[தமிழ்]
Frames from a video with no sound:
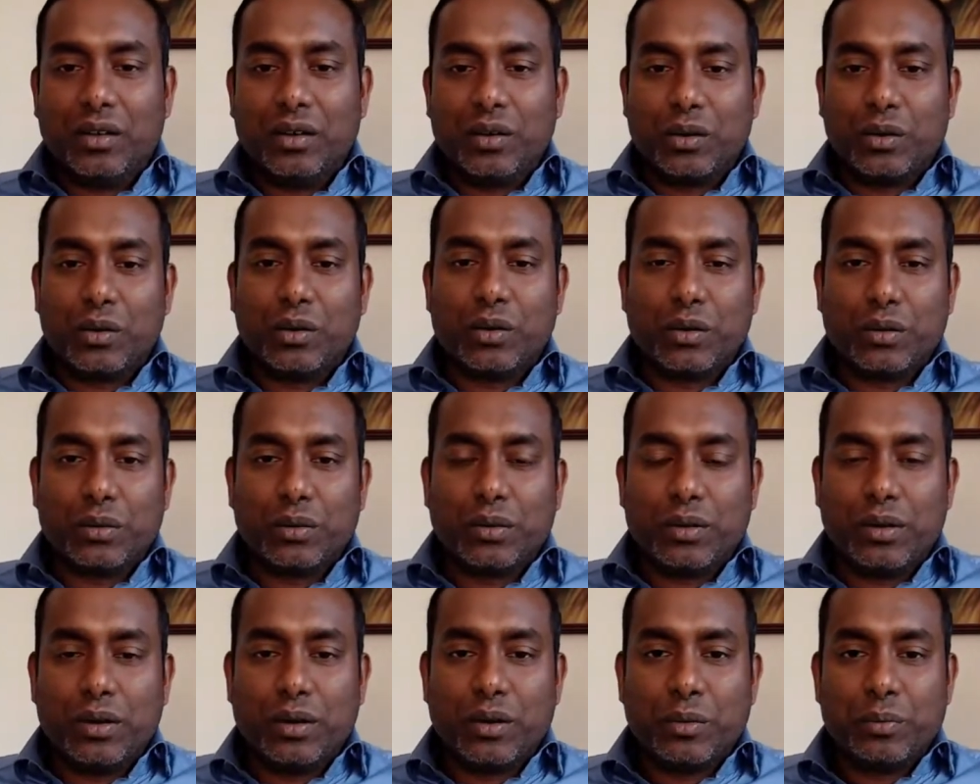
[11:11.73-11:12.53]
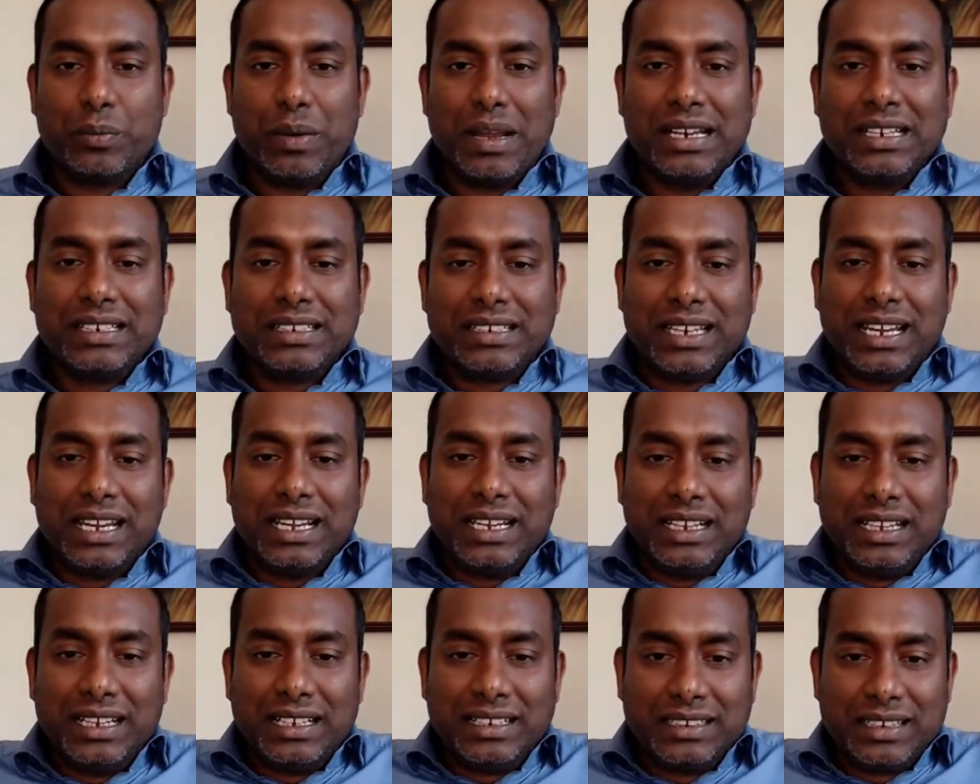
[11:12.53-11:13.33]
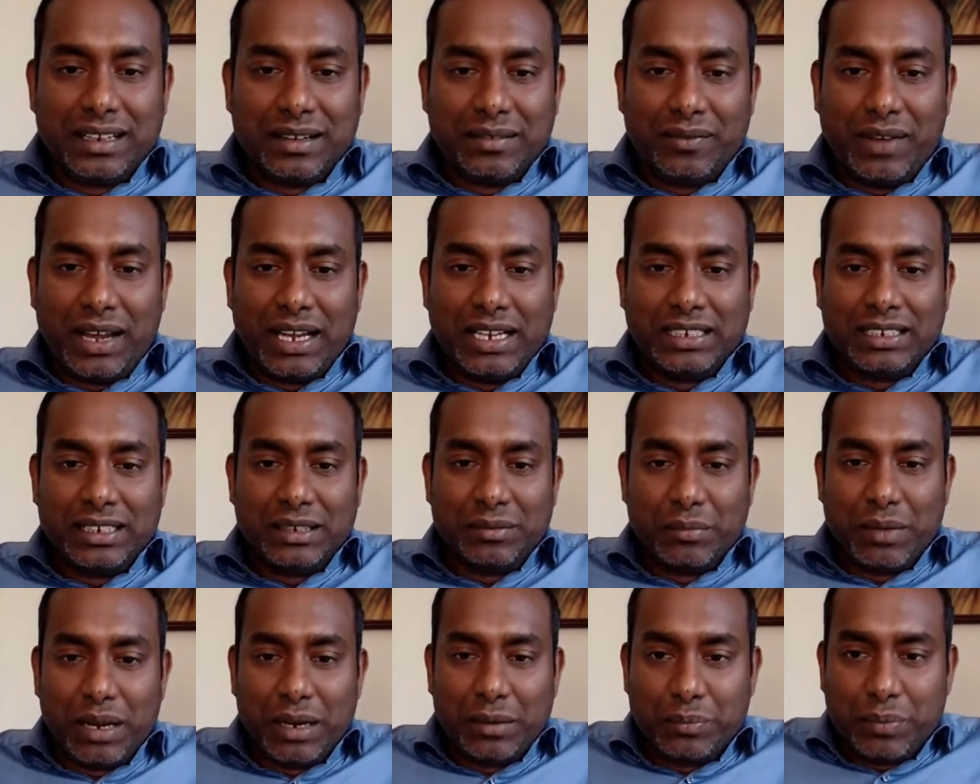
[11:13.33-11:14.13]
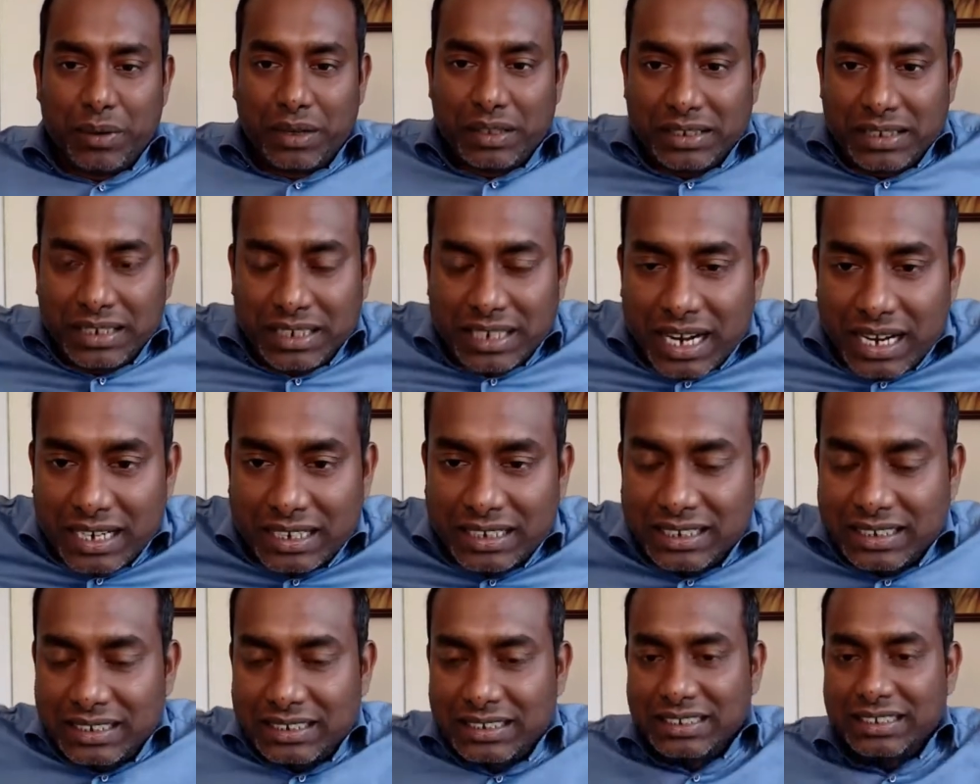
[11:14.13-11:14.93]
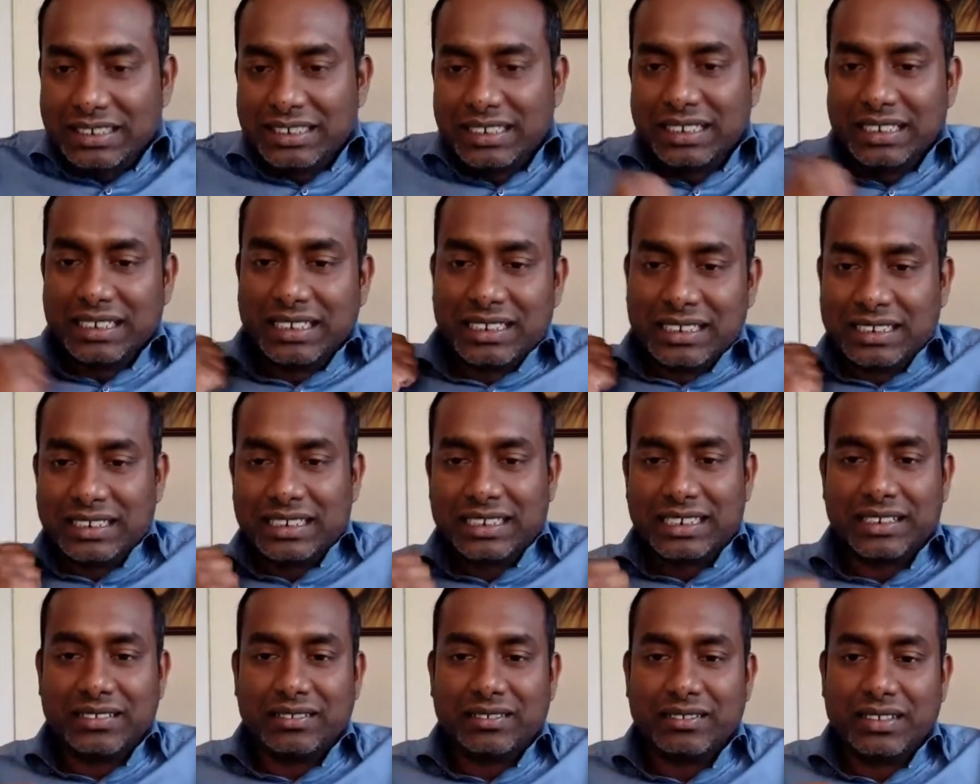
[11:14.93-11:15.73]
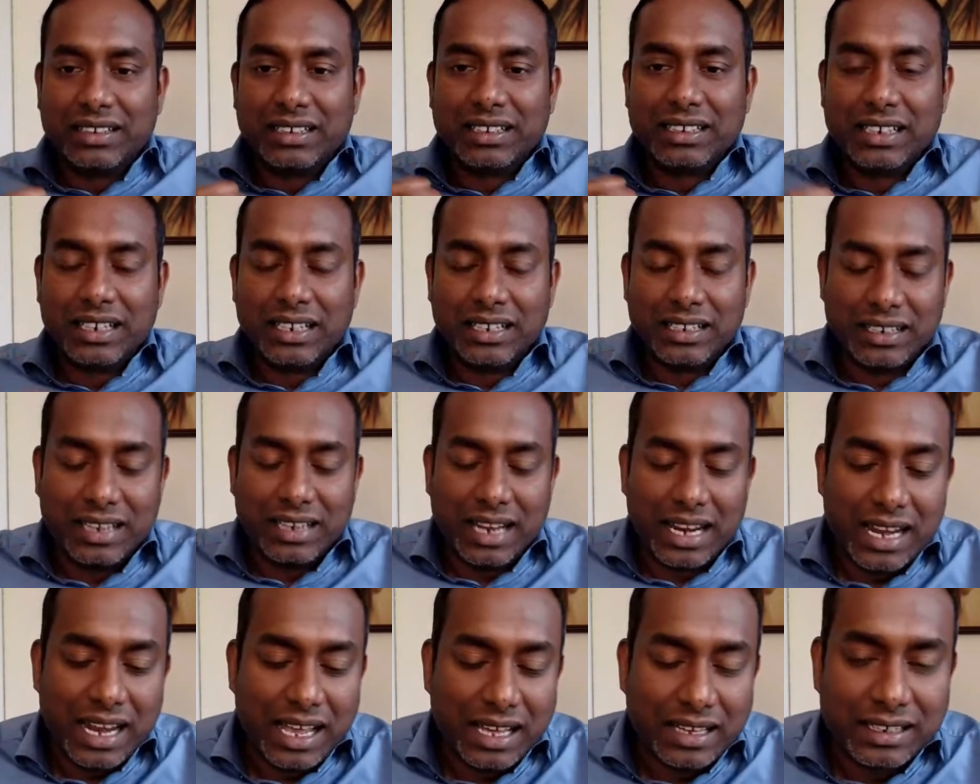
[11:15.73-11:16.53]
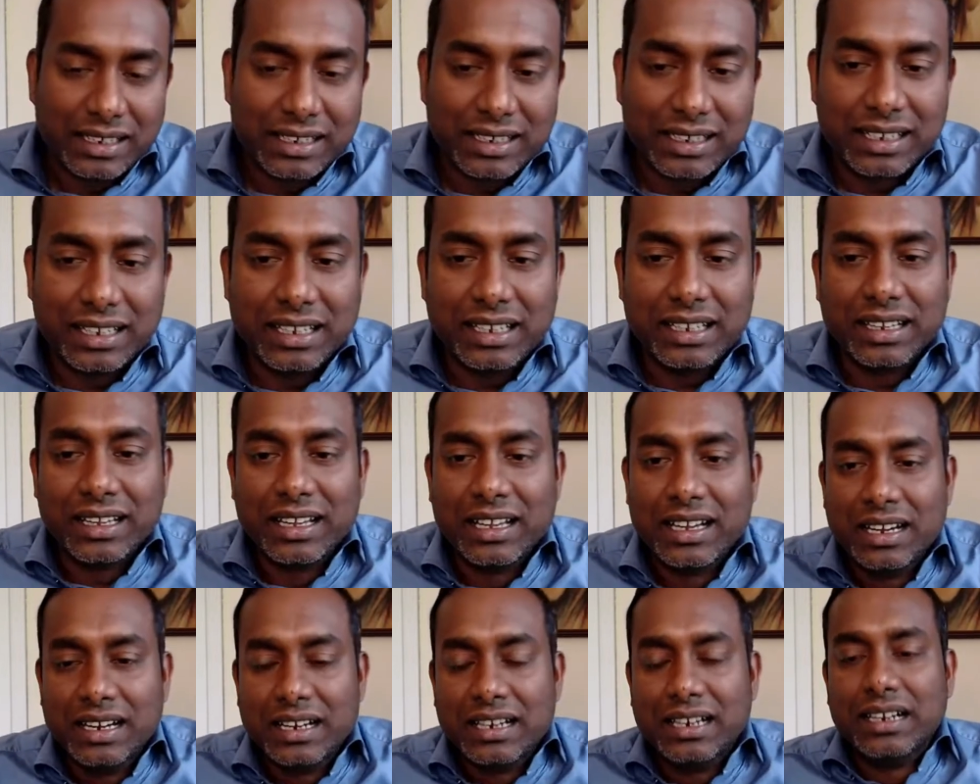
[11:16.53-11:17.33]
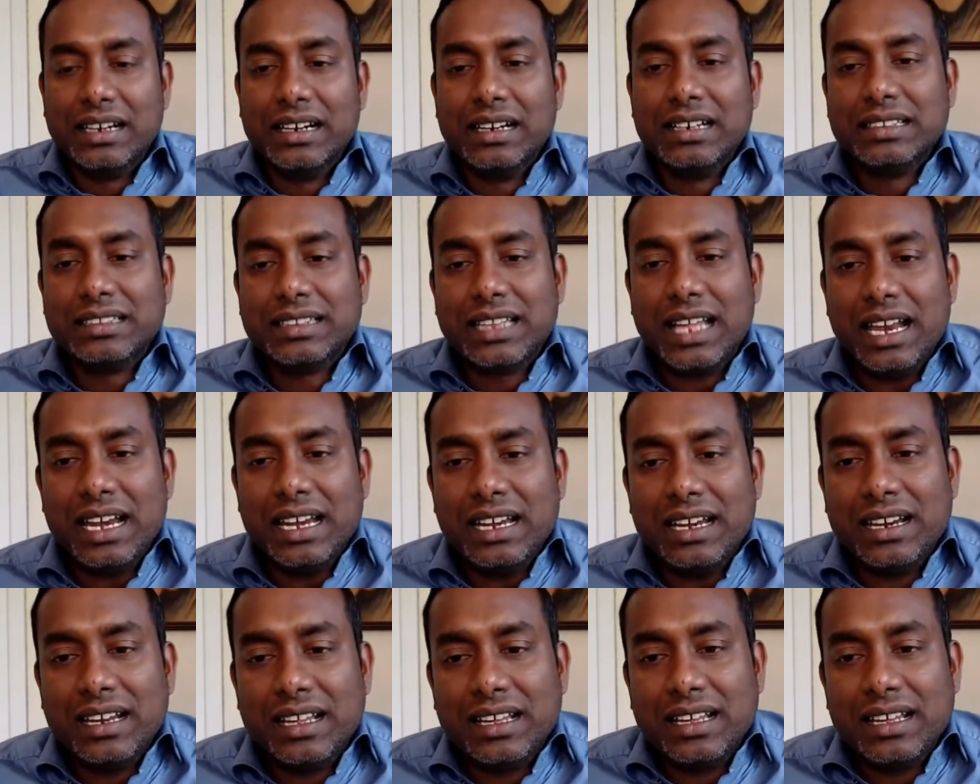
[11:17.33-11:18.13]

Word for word: ஒரு ஒரு ஒரு பெலிட்டை இந்த வயிற்றின் மேற்பகுதியில் கட்டிட்டு இறுக்கி நல்லா இறுக்கி இழுத்தால்